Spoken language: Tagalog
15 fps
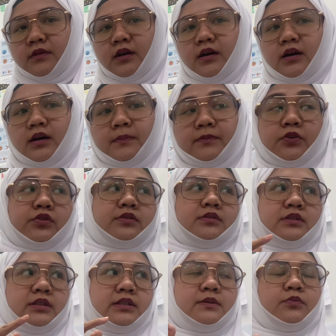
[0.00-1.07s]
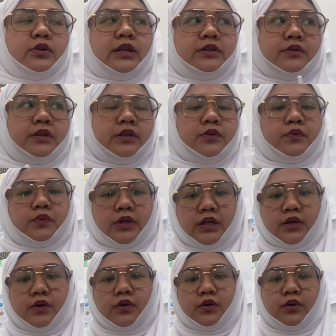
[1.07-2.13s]
um, yun, sisimulan ko na yung work
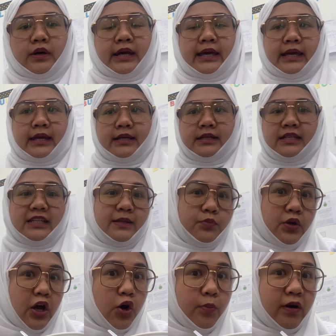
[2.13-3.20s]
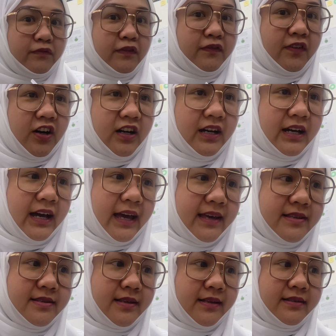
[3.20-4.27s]
ko and hindi muna ako mag-vlog
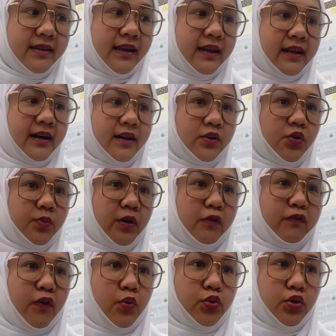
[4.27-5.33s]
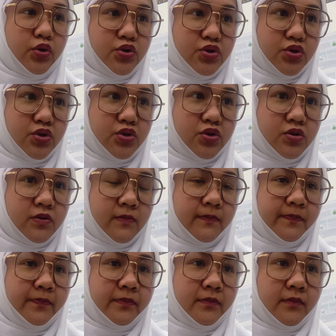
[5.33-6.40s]
guys kasi kailangan ko mag-focus
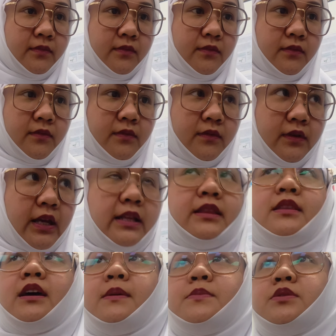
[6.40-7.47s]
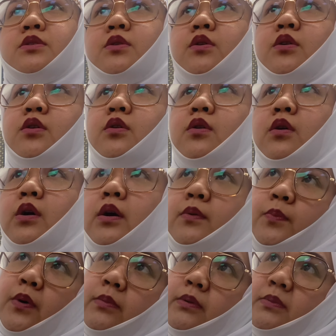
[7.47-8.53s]
that time. So, I'll
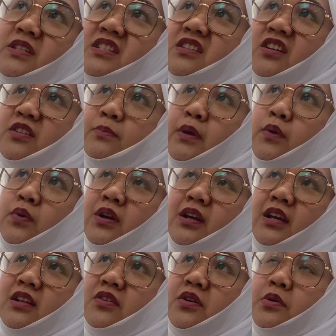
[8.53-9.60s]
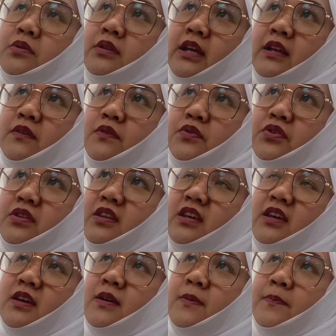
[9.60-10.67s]
probably start my work at around 9.30.